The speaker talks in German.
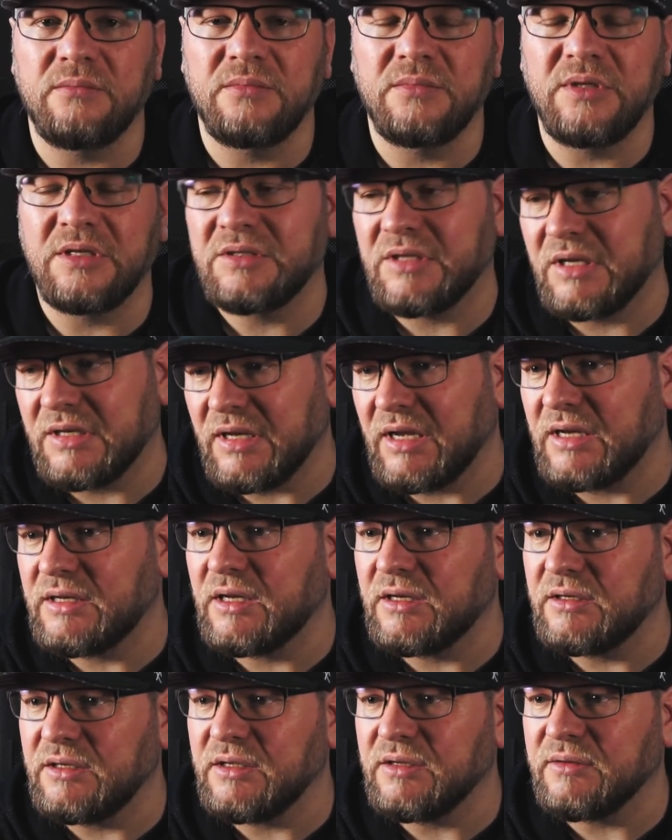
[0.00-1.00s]
das hat
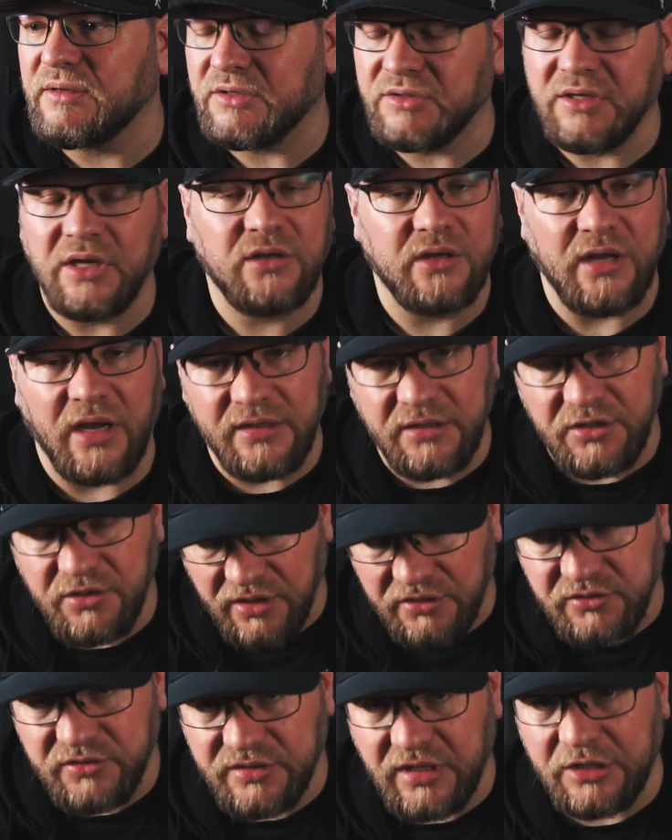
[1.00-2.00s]
leider nicht, das hat
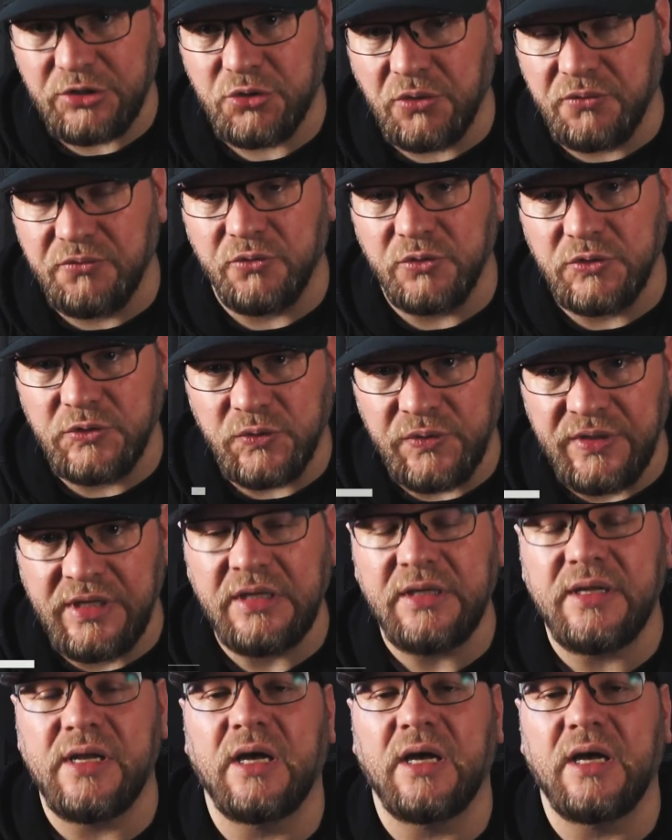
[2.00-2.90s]
eigentlich, also es hat schon funktioniert.